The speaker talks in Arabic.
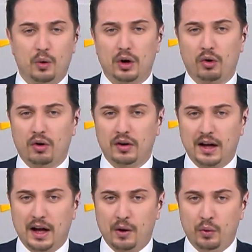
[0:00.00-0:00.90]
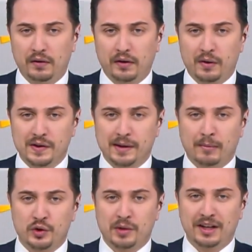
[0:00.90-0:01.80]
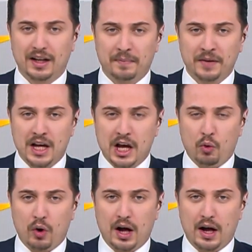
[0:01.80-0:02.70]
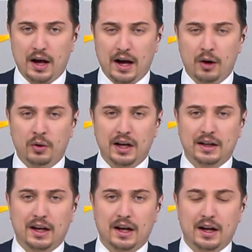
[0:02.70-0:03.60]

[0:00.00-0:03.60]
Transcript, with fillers: هو كورونا أو إنفلونزا موسمية وهل هناك